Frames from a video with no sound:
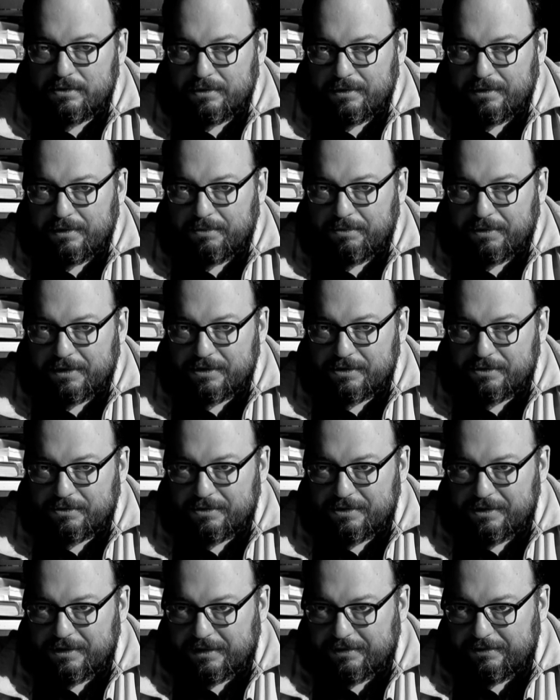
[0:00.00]
э,
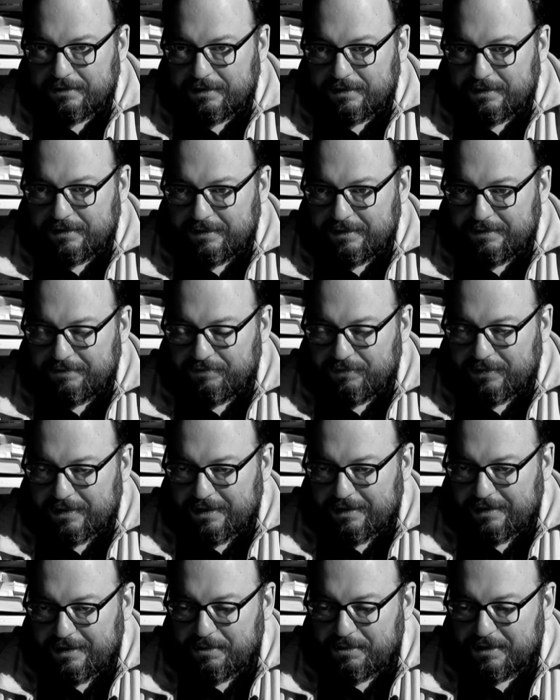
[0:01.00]
проинструктировал
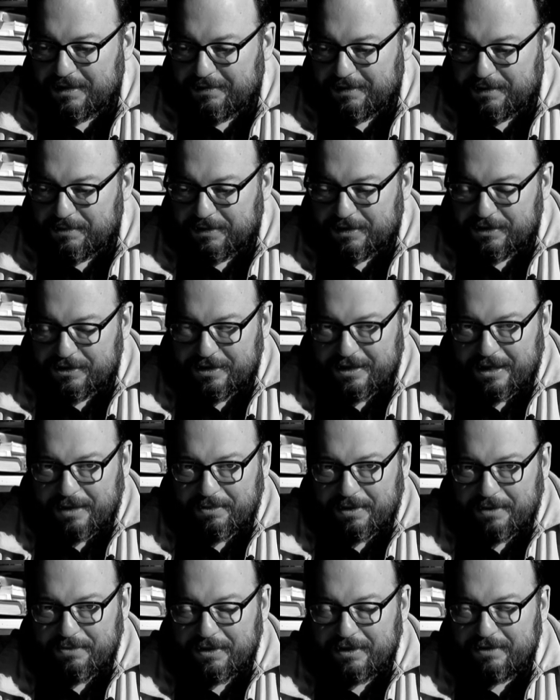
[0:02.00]
не подавать прошение о а
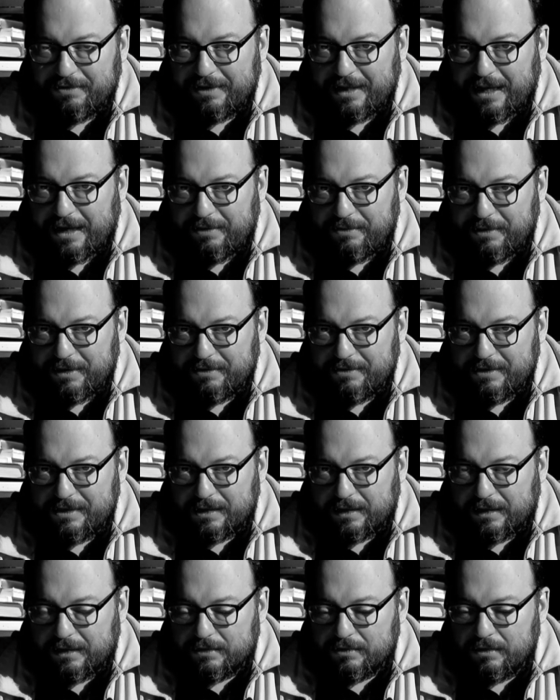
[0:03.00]
помиловании, а миловать
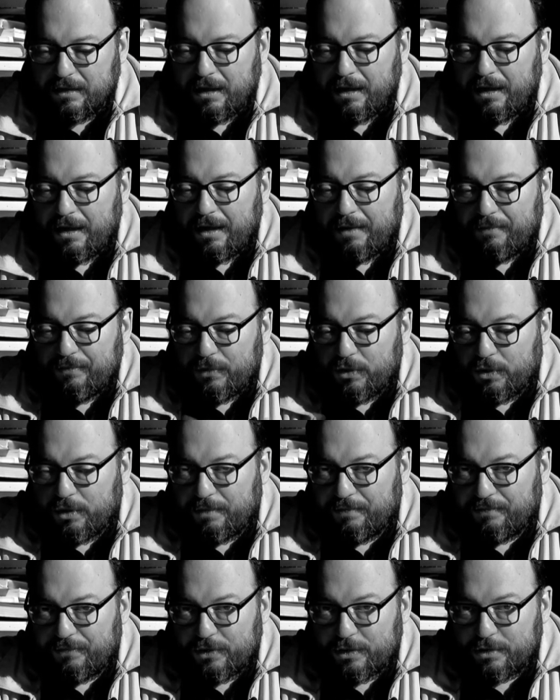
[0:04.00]
сразу.
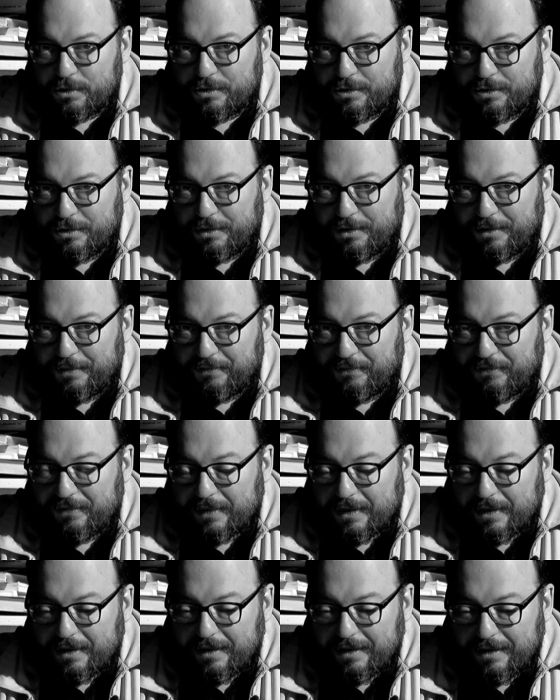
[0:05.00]
Но то, что
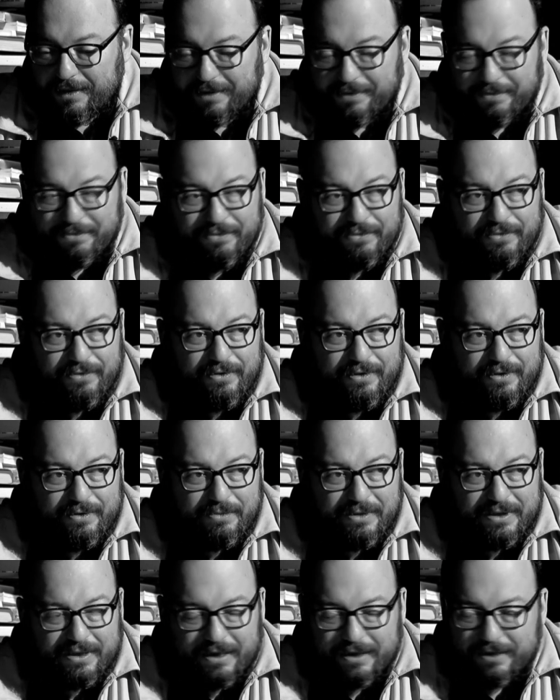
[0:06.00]
э,
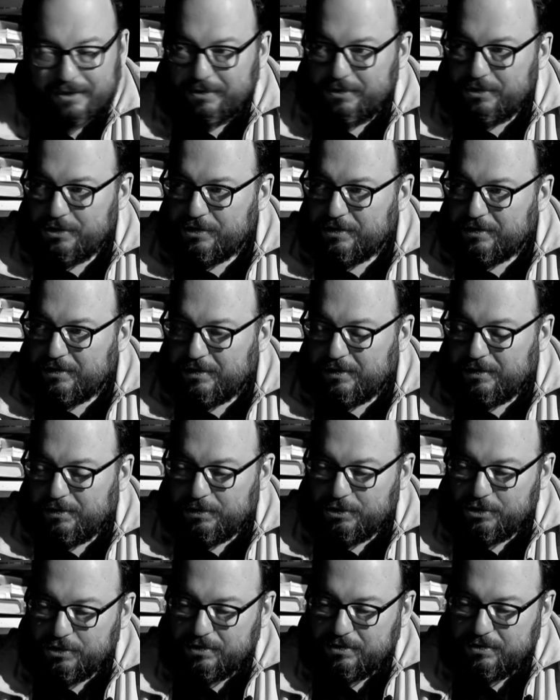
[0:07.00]
Дмитрий Анатольевич
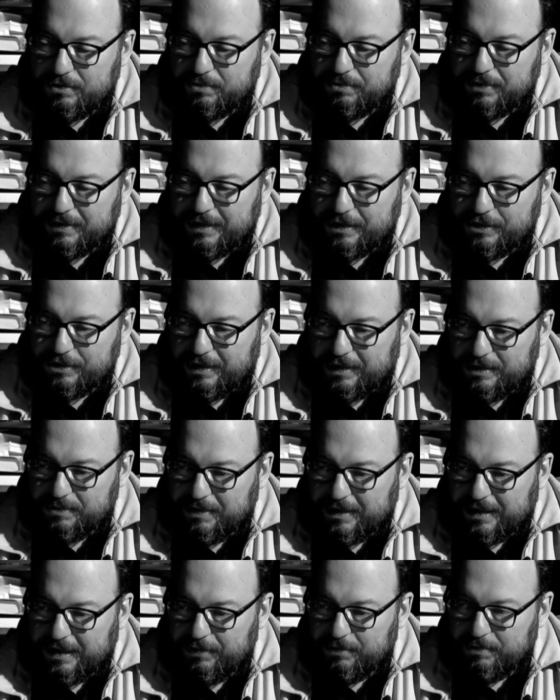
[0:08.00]
хочет подождать,
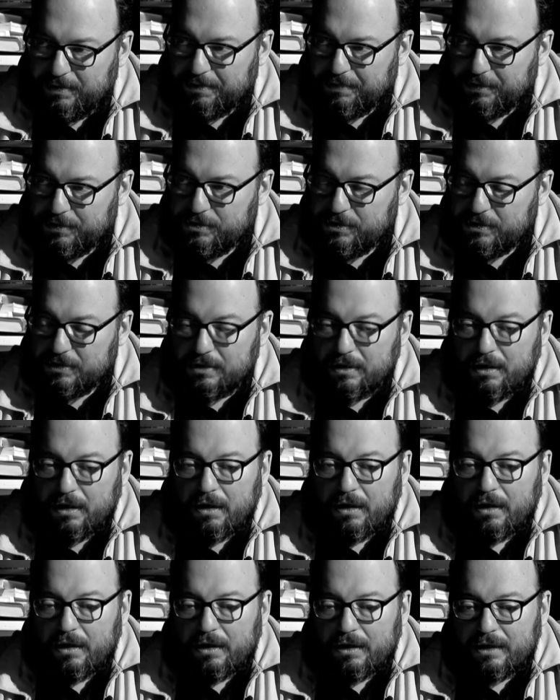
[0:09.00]
пока его попросят,
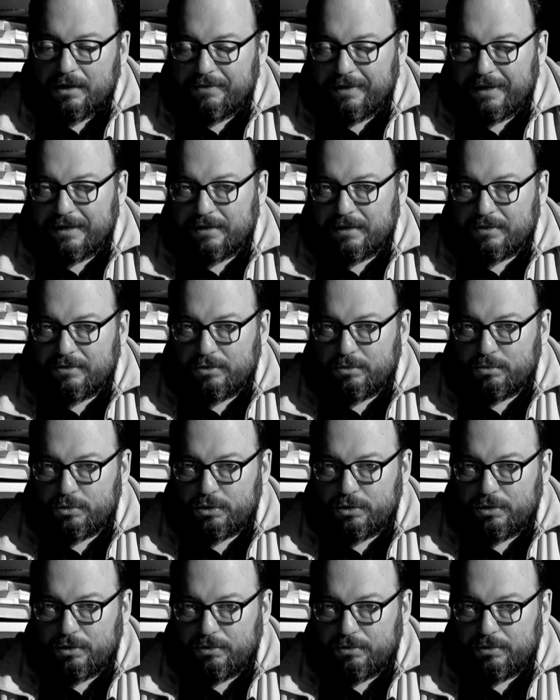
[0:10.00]
говорит о том,
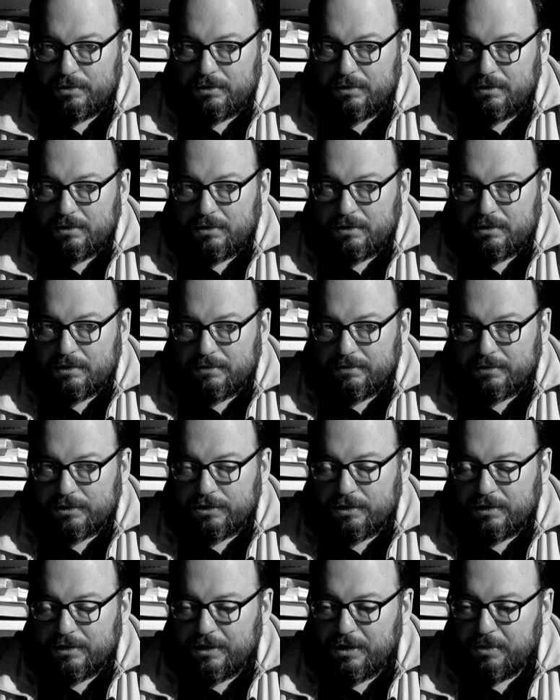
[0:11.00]
что он
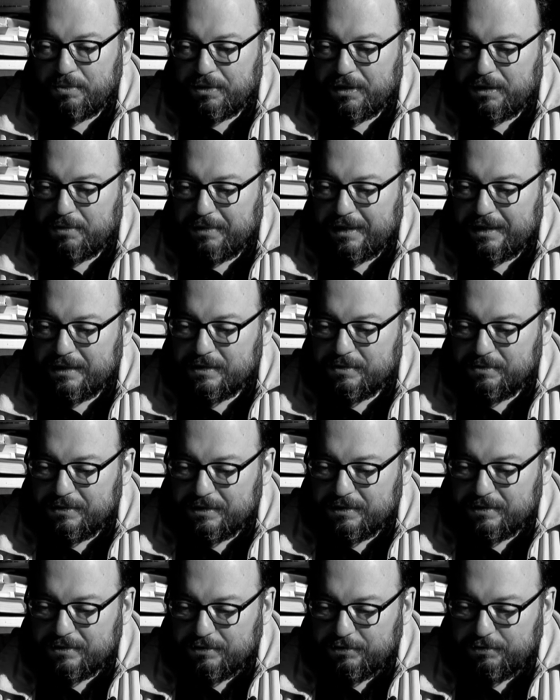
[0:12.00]
совершенно не понимает
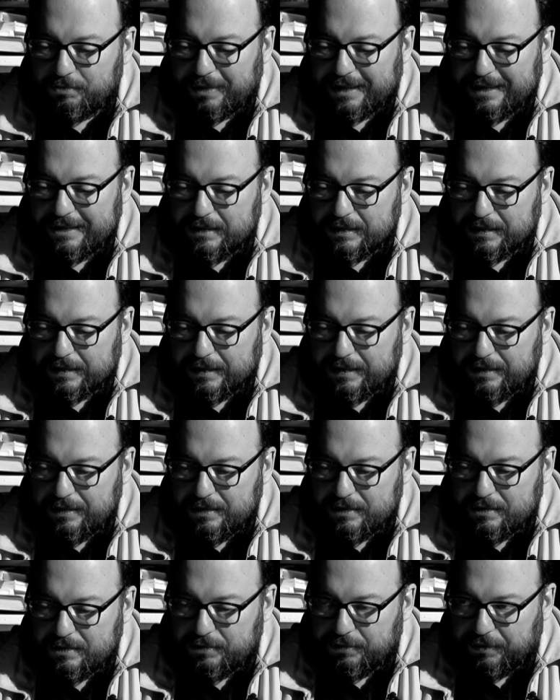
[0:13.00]
смысла слов политика
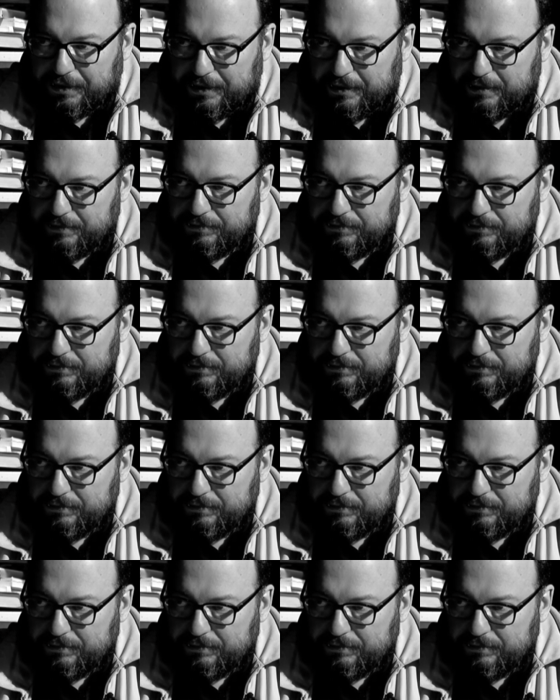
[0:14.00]
и истории.